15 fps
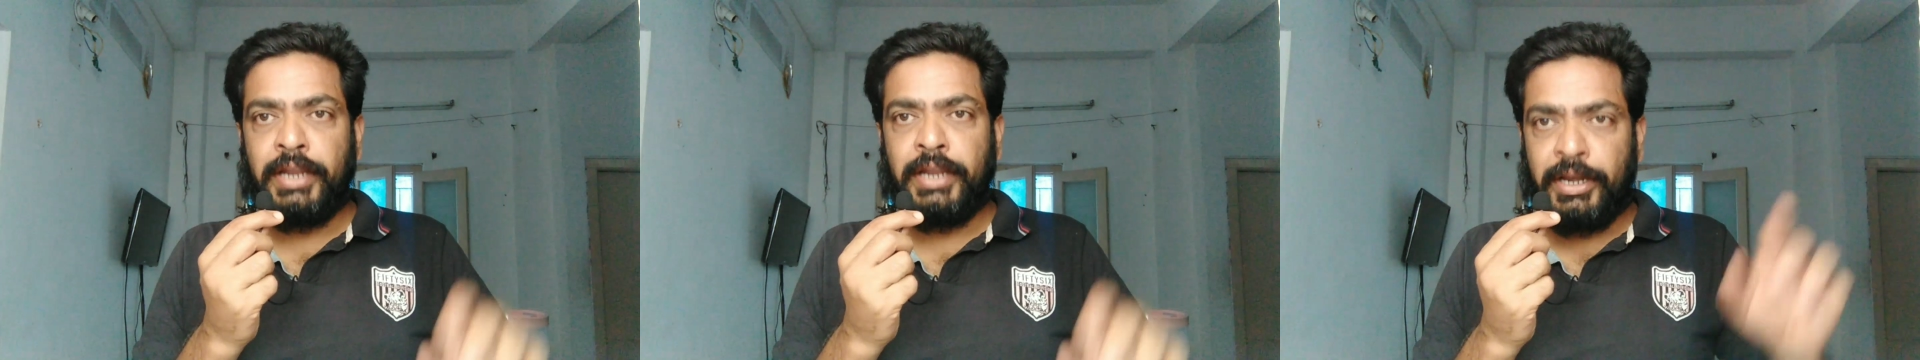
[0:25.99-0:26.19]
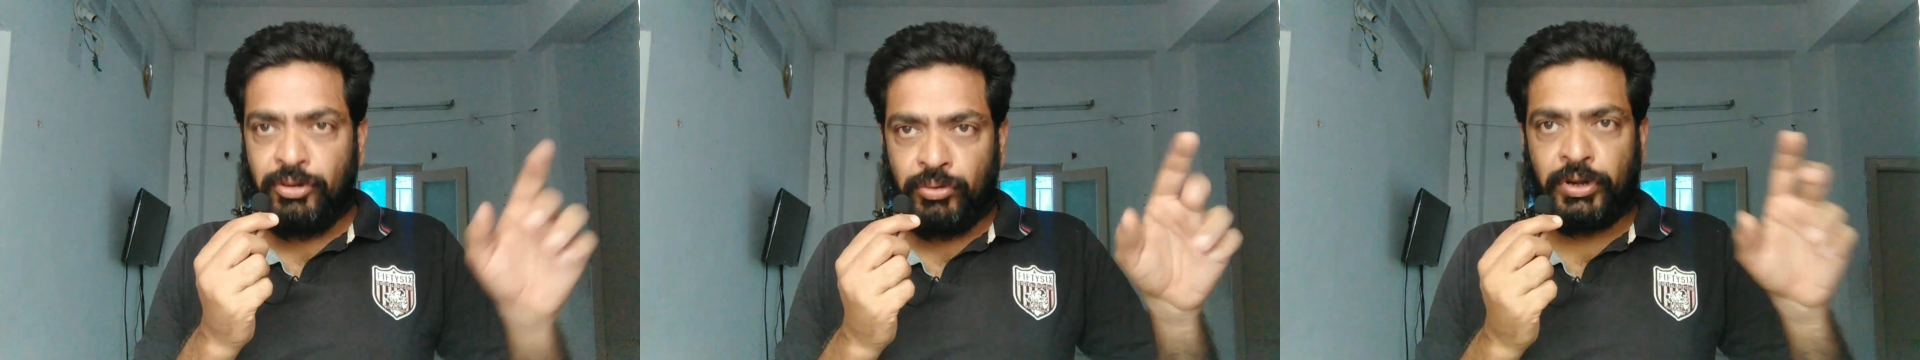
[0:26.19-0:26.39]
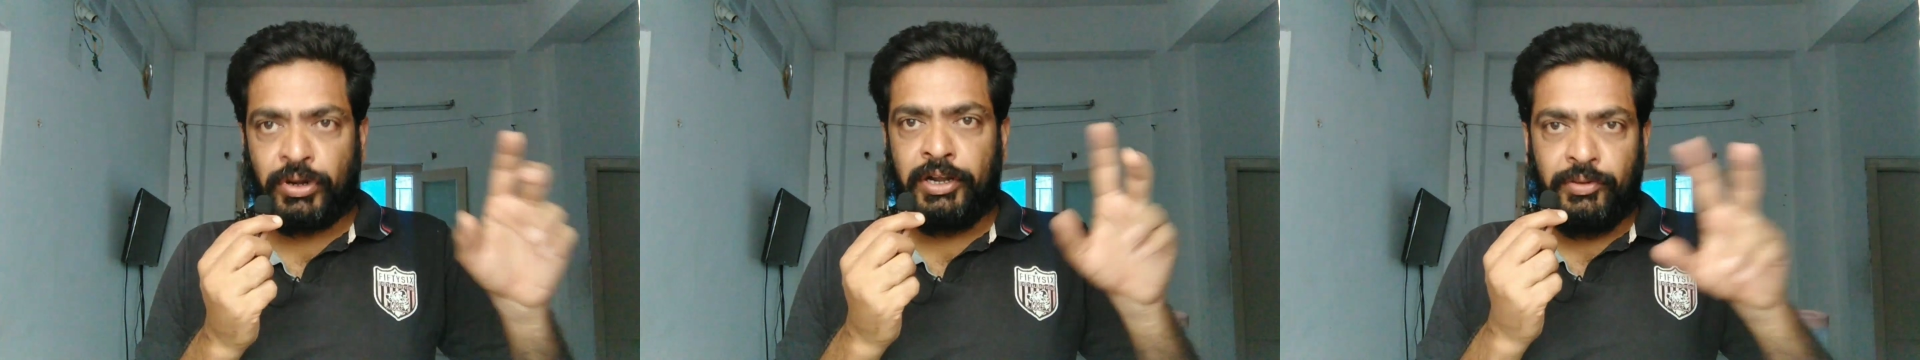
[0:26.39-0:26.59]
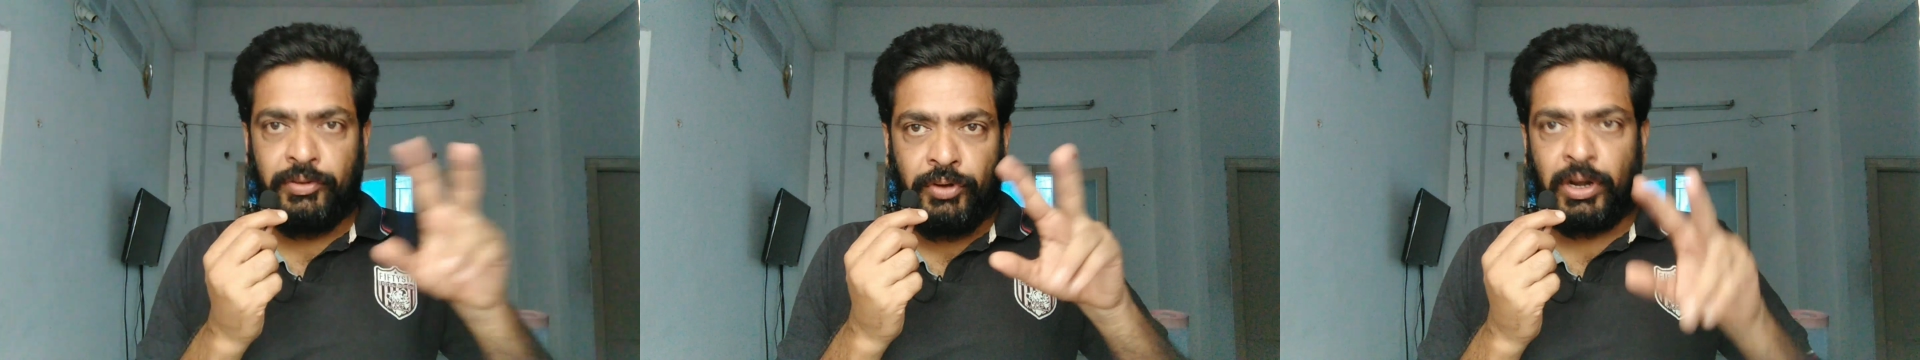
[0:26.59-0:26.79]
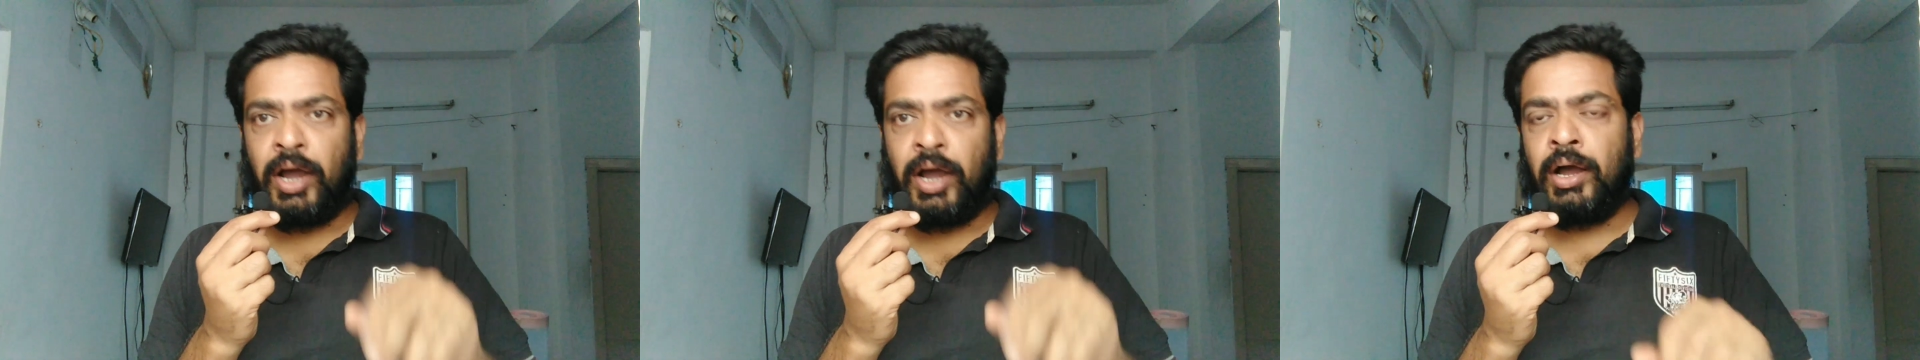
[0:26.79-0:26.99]
నేను రెండు
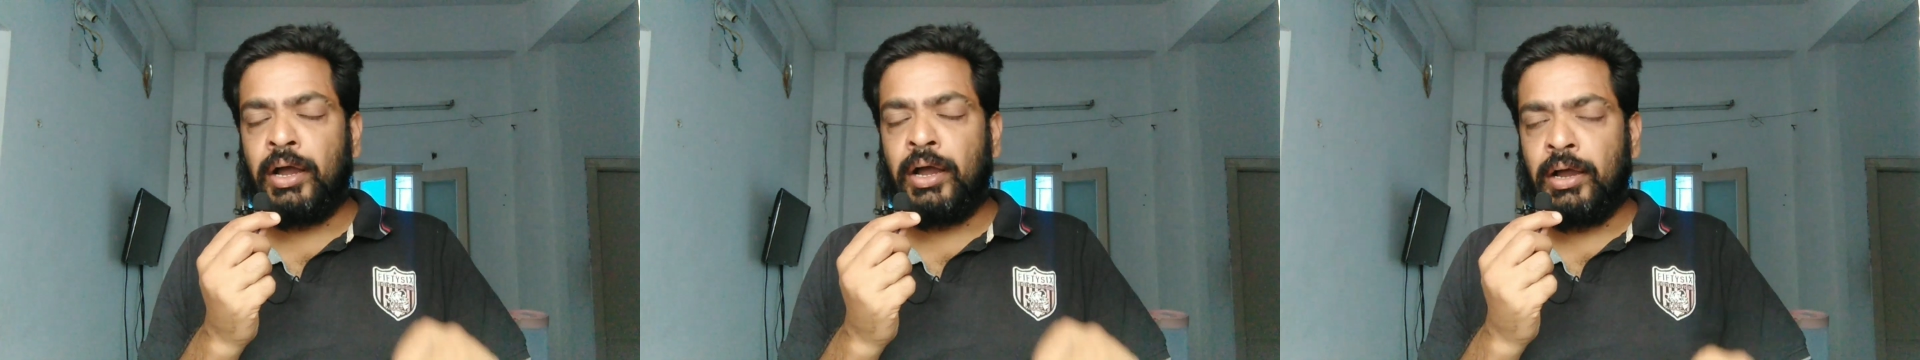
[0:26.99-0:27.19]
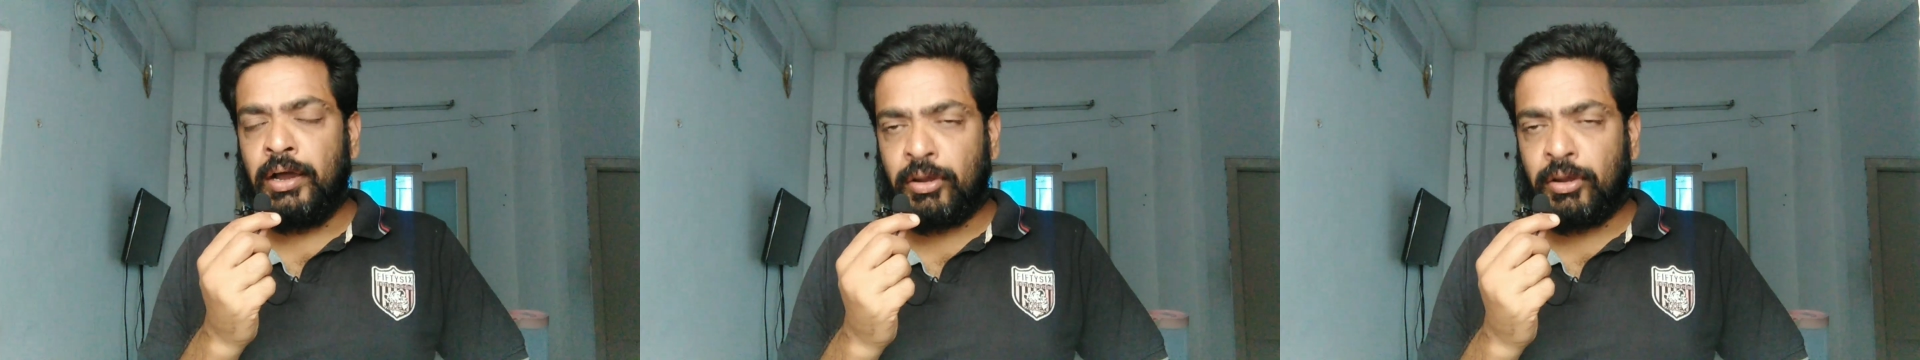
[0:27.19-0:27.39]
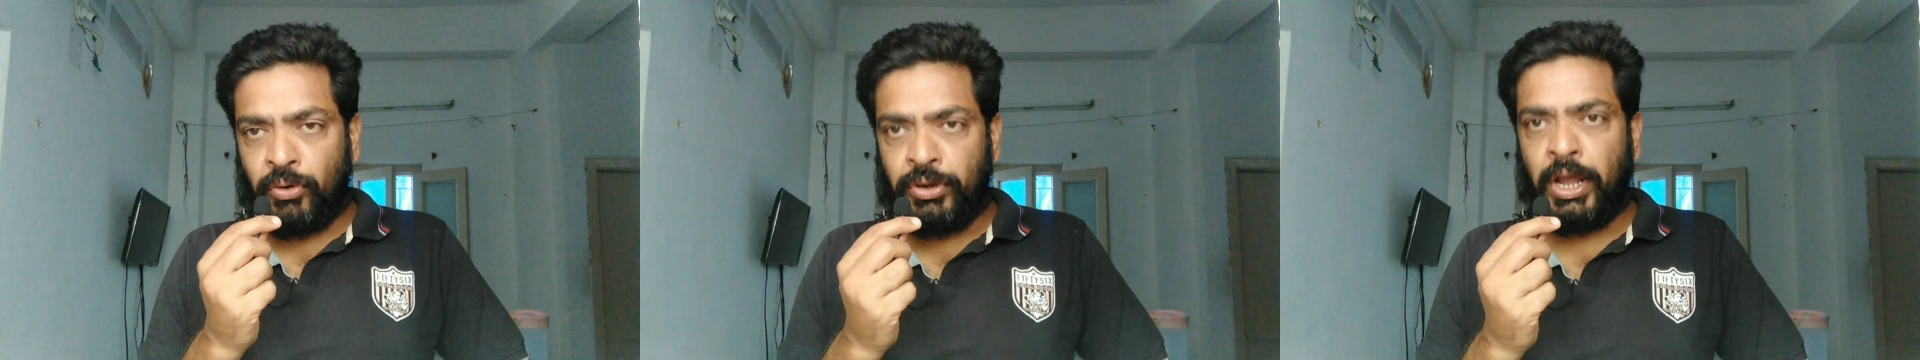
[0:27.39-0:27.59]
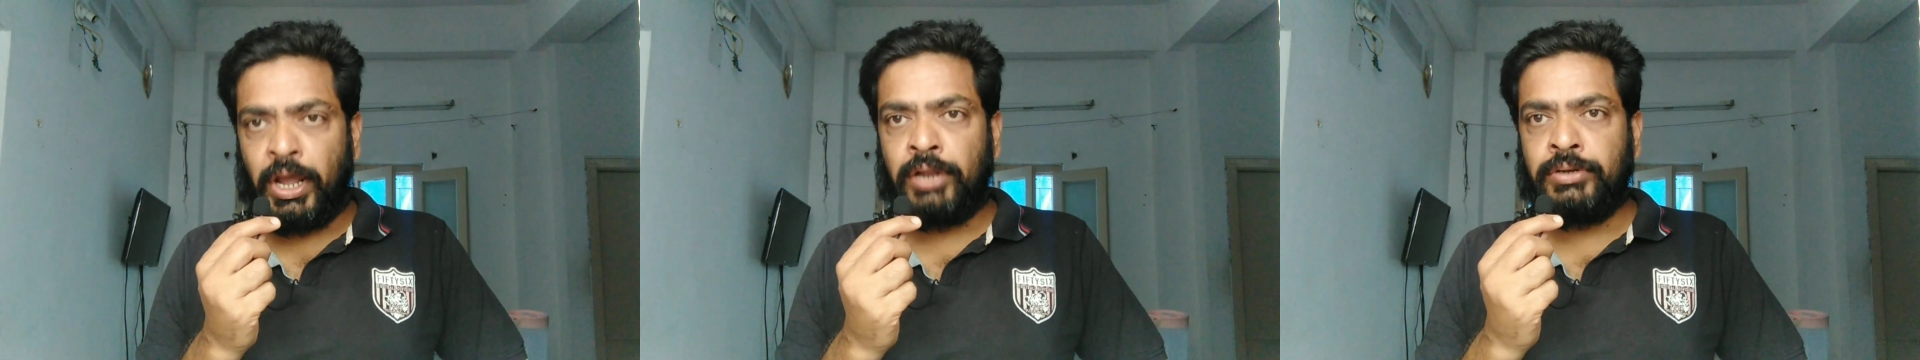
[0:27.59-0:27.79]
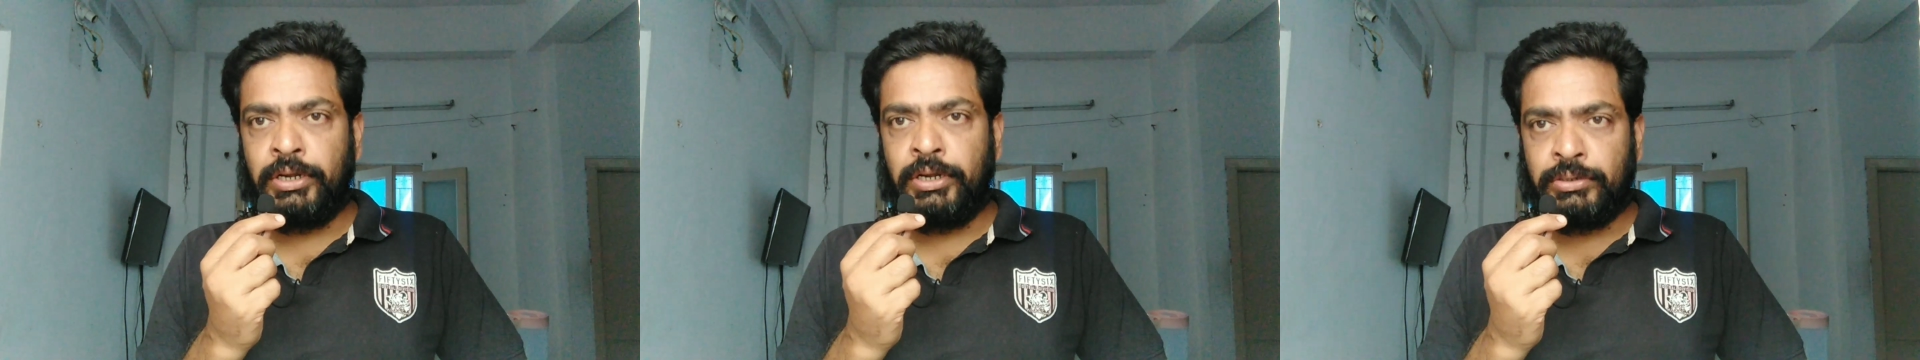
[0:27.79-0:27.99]

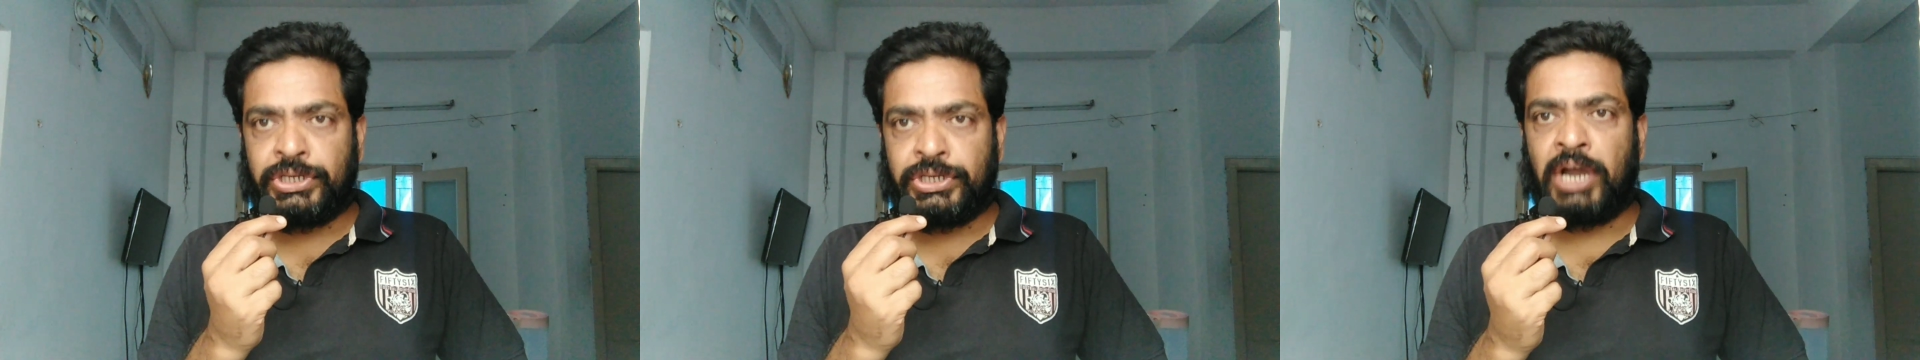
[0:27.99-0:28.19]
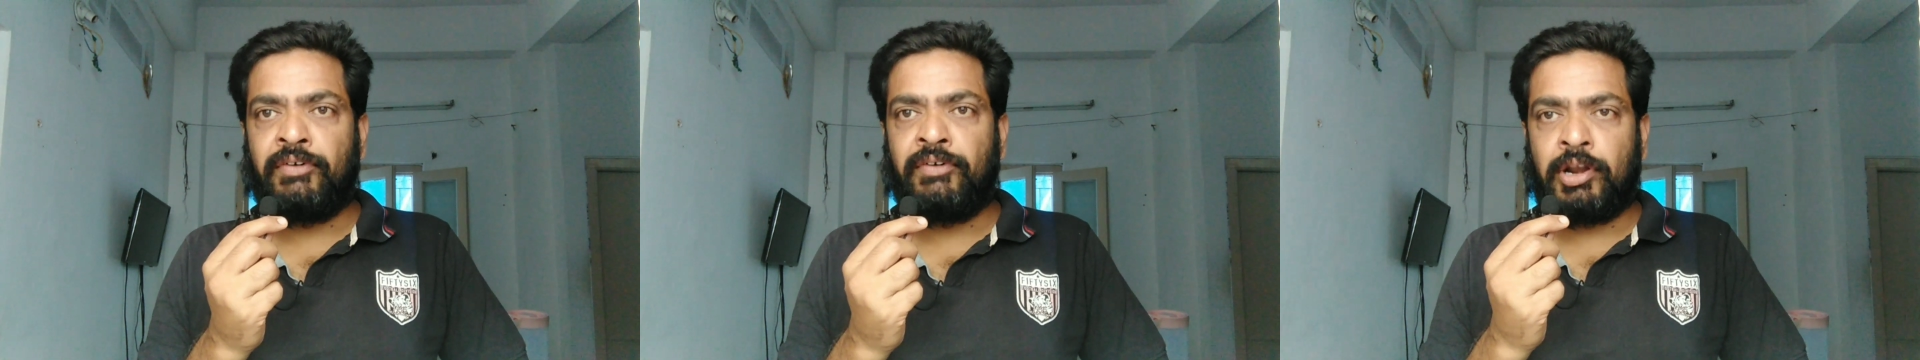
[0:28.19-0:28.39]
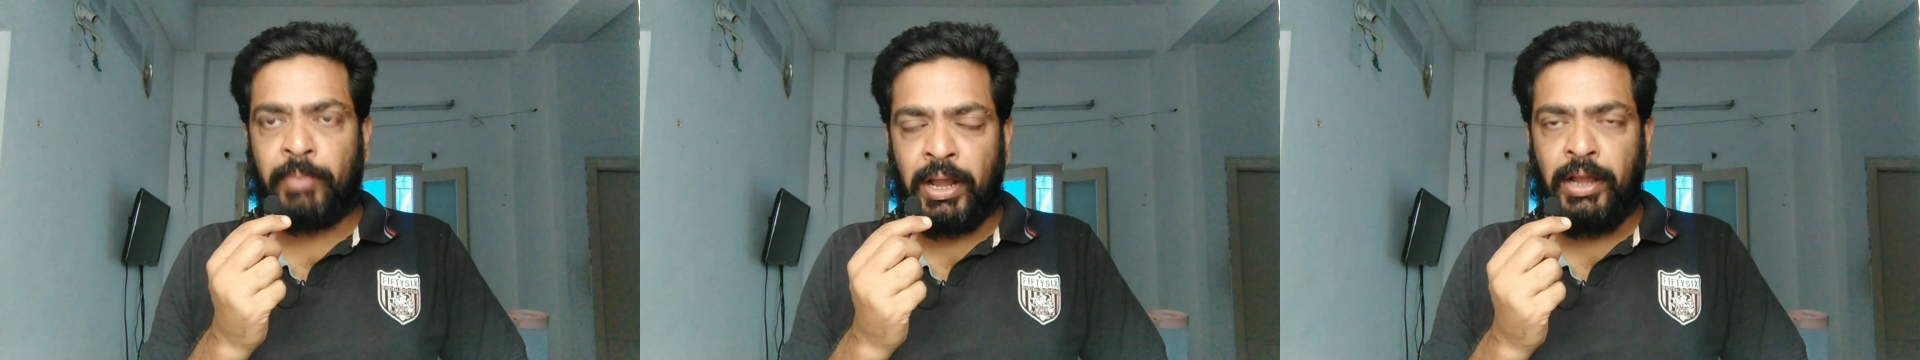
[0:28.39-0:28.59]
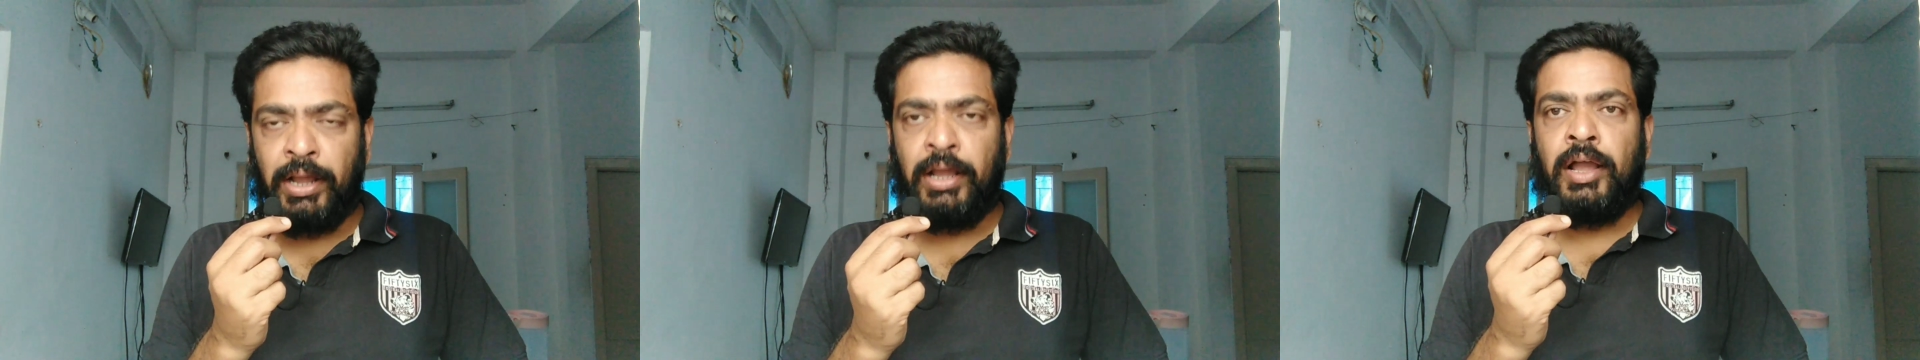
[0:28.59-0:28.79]
కొన్నాను నేను షావర్మ